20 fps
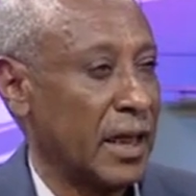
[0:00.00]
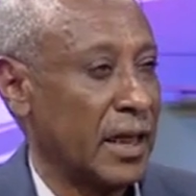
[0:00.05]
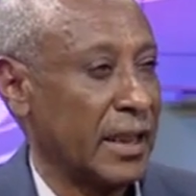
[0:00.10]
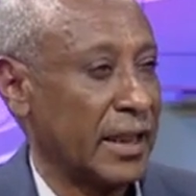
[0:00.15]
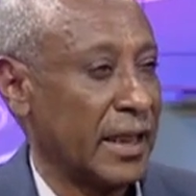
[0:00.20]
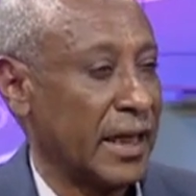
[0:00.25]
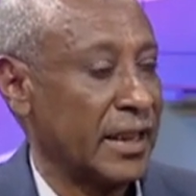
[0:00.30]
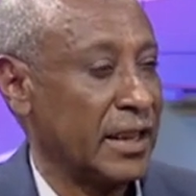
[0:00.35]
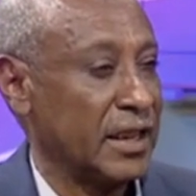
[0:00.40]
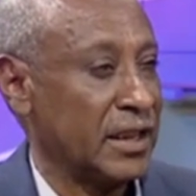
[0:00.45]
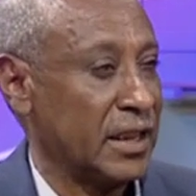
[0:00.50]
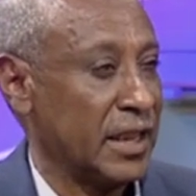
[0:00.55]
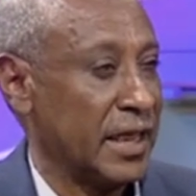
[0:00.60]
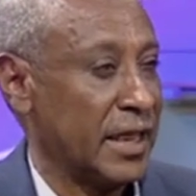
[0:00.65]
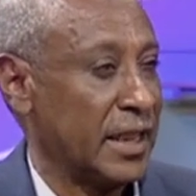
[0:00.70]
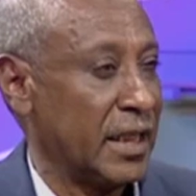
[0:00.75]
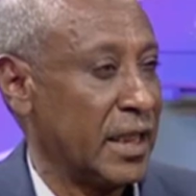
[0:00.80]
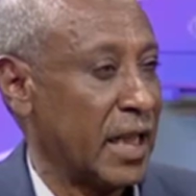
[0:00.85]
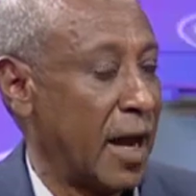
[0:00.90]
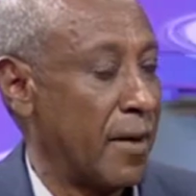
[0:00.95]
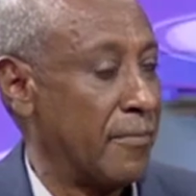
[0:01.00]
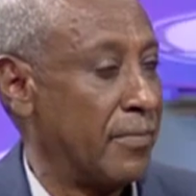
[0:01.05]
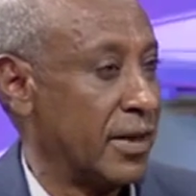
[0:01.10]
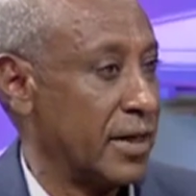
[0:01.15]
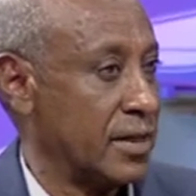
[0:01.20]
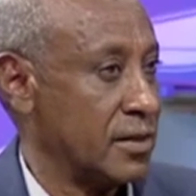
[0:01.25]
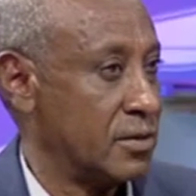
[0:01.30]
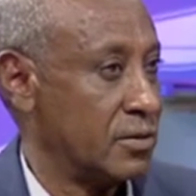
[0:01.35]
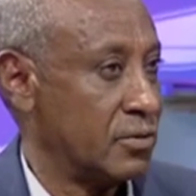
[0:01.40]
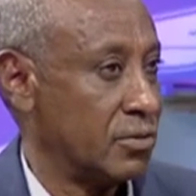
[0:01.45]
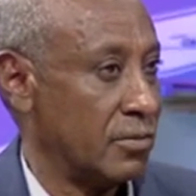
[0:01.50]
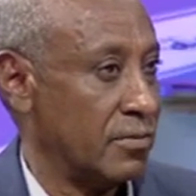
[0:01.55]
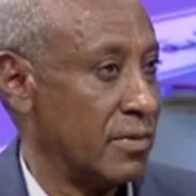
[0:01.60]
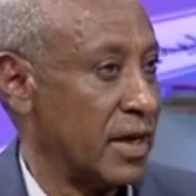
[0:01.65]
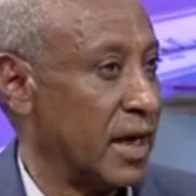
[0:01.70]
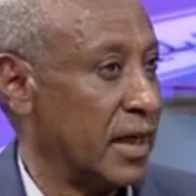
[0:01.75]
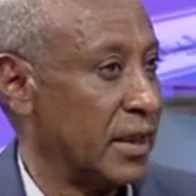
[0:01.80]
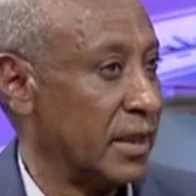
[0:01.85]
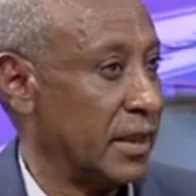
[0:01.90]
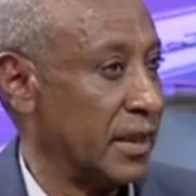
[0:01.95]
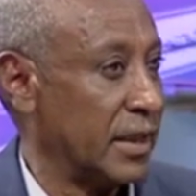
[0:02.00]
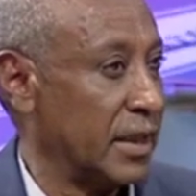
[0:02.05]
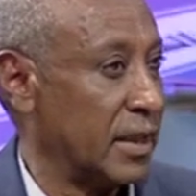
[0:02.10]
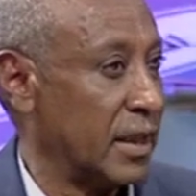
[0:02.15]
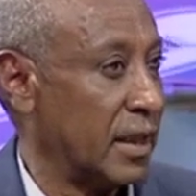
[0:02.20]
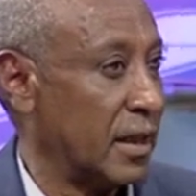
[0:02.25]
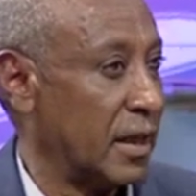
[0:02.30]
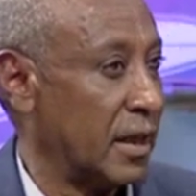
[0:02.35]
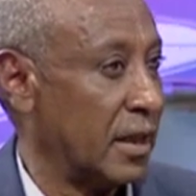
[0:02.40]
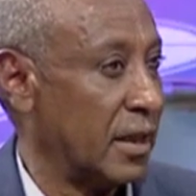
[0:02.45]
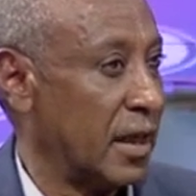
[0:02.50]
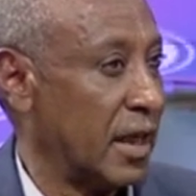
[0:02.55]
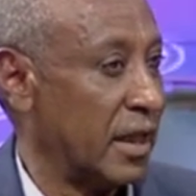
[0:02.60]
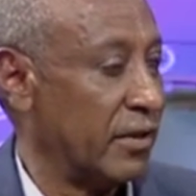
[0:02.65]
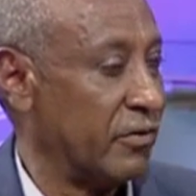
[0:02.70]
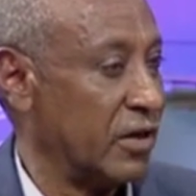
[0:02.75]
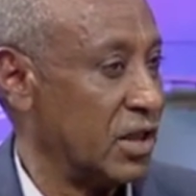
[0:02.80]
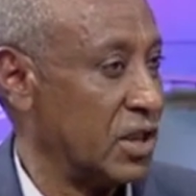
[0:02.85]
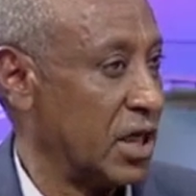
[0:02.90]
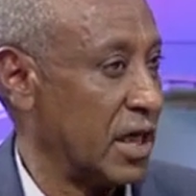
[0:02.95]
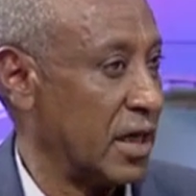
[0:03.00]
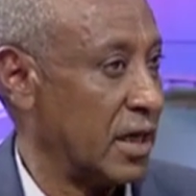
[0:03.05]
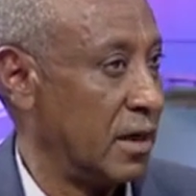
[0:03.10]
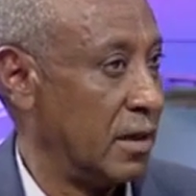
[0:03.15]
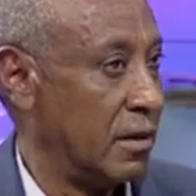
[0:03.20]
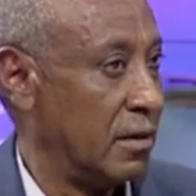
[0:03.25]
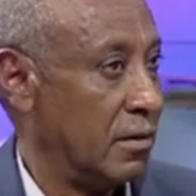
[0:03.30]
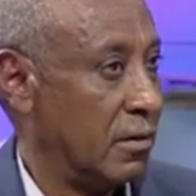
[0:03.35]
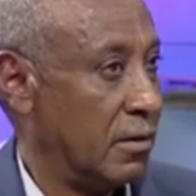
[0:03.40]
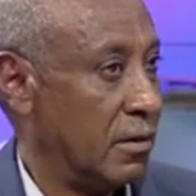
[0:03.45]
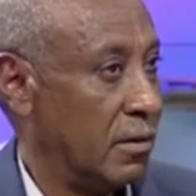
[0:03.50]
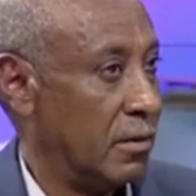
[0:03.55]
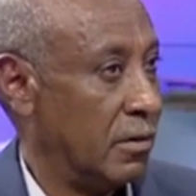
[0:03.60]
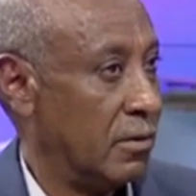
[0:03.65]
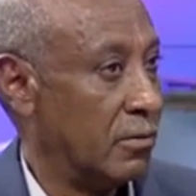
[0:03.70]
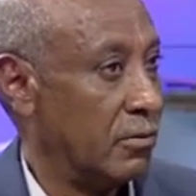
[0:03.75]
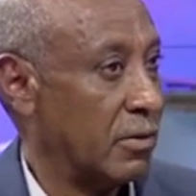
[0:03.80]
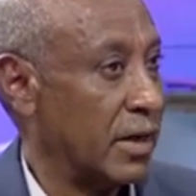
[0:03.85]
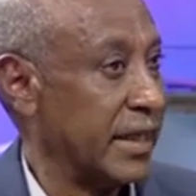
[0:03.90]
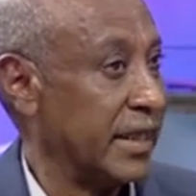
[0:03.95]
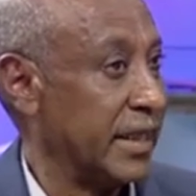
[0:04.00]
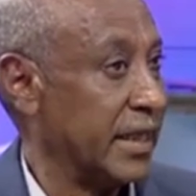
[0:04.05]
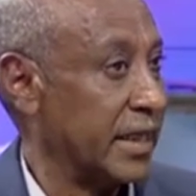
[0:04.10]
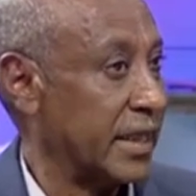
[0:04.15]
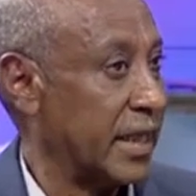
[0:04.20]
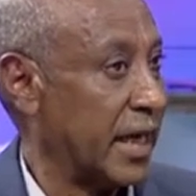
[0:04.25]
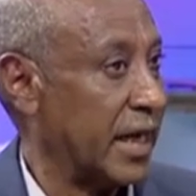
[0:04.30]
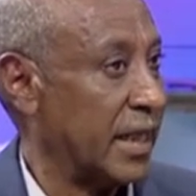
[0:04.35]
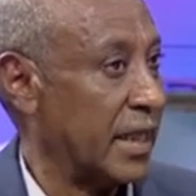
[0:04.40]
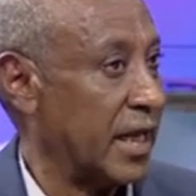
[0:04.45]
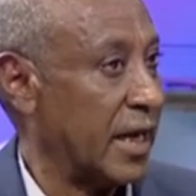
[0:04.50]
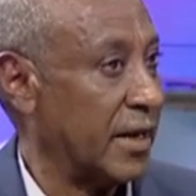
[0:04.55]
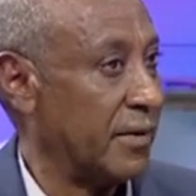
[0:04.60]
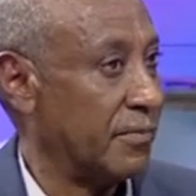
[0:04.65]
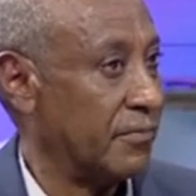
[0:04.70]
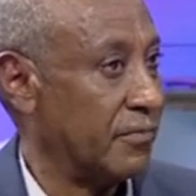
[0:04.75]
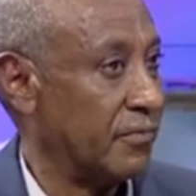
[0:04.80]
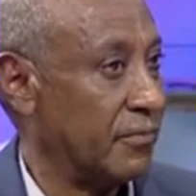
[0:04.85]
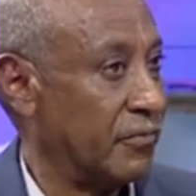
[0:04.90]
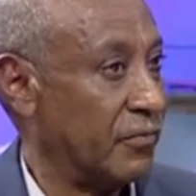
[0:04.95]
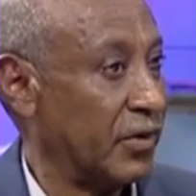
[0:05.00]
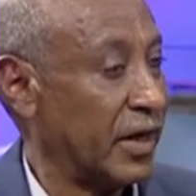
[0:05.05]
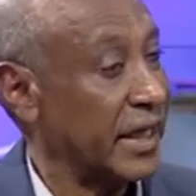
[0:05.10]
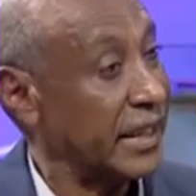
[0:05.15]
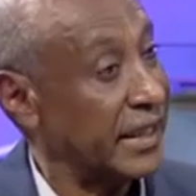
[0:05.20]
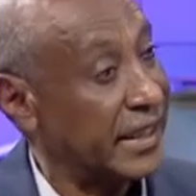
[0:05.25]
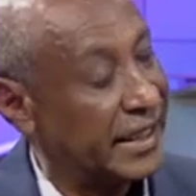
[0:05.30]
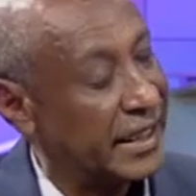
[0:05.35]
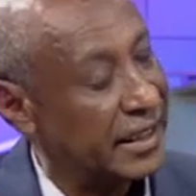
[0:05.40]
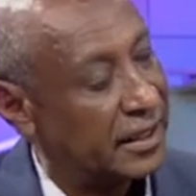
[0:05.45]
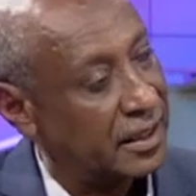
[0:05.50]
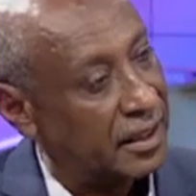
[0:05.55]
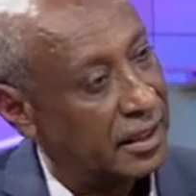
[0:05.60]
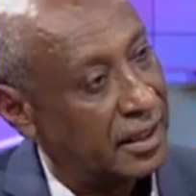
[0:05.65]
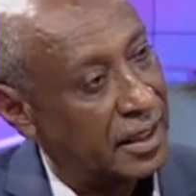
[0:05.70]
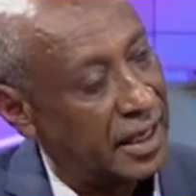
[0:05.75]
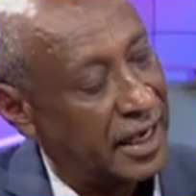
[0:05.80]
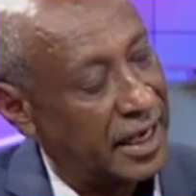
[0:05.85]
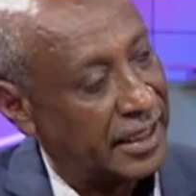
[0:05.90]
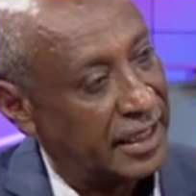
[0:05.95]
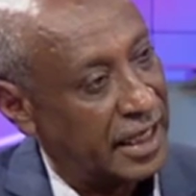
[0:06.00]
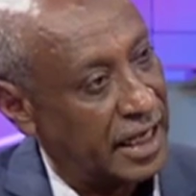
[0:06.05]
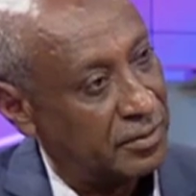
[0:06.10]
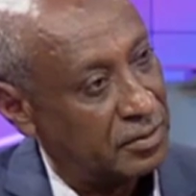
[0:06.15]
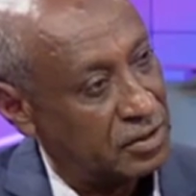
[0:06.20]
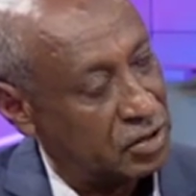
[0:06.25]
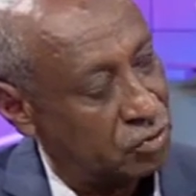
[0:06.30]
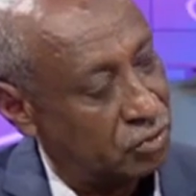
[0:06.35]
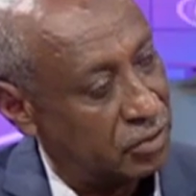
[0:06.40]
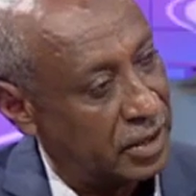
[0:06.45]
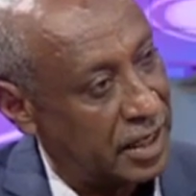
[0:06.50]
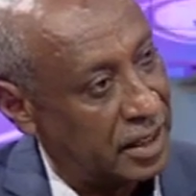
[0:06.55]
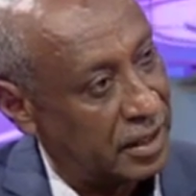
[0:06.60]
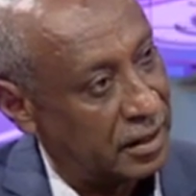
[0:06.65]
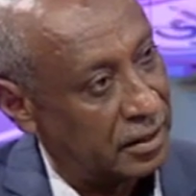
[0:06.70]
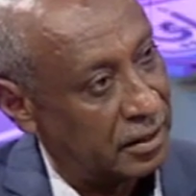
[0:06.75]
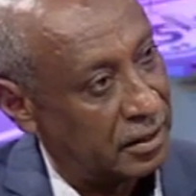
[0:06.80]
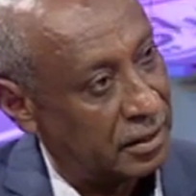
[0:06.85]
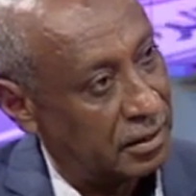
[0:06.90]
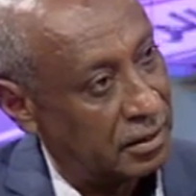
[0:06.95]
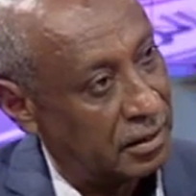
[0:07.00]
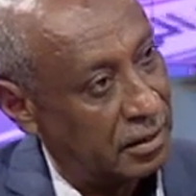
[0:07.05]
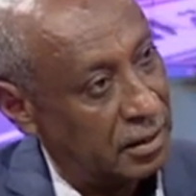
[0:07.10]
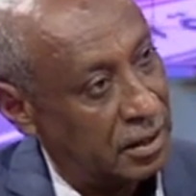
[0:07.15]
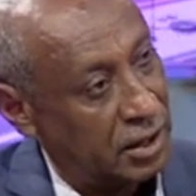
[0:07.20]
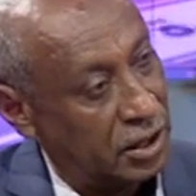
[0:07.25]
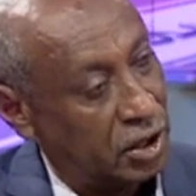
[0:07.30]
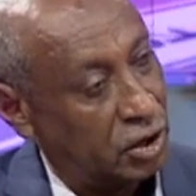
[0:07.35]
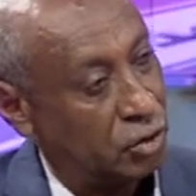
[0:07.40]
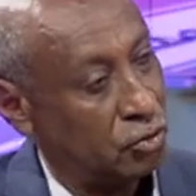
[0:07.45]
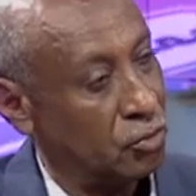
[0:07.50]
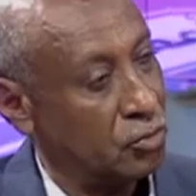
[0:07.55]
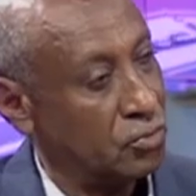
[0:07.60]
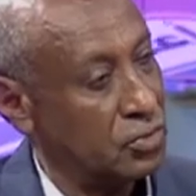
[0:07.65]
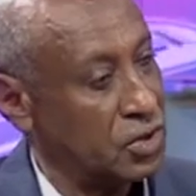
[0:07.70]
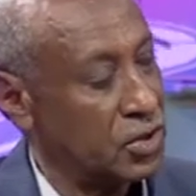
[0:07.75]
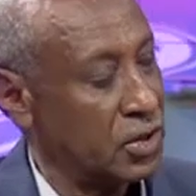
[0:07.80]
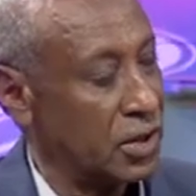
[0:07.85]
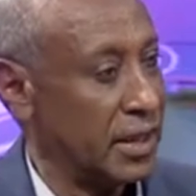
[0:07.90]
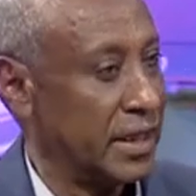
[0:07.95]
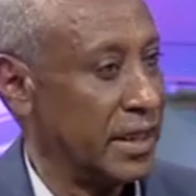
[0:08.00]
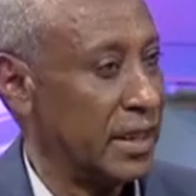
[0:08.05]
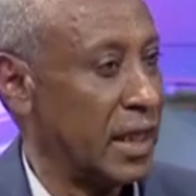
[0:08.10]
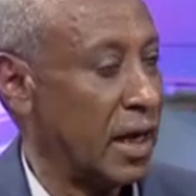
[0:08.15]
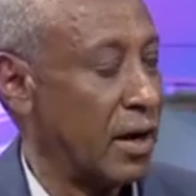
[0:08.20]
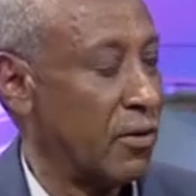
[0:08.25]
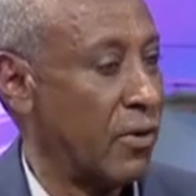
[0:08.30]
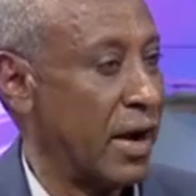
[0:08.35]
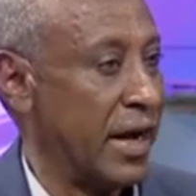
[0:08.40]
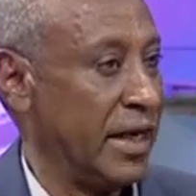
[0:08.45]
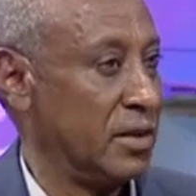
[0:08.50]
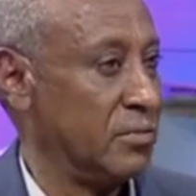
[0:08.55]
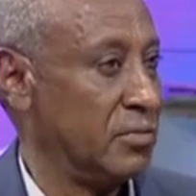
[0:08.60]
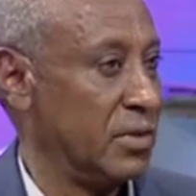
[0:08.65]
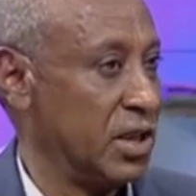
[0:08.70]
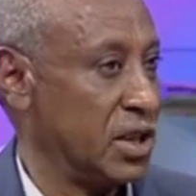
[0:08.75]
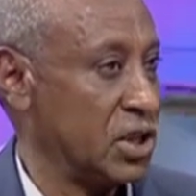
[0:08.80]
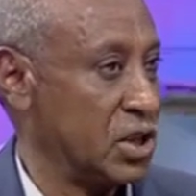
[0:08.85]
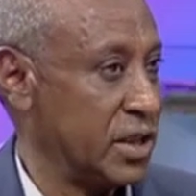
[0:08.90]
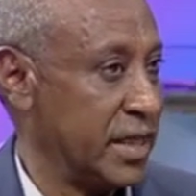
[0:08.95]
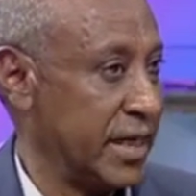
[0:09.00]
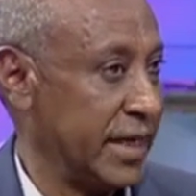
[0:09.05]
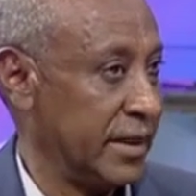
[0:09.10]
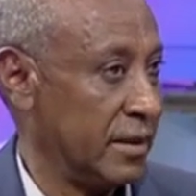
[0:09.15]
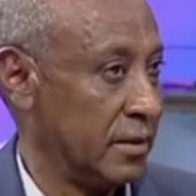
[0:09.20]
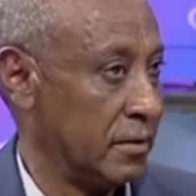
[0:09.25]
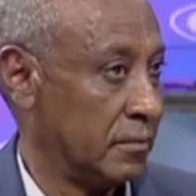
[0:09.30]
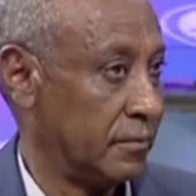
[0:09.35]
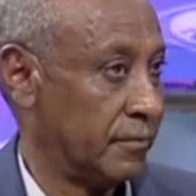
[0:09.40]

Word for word: القضيتين الابرز هما قضيه الفشقه وقضيه حلايب في قضيه حلايب السودان يدعو مصر الى واحد من اثنين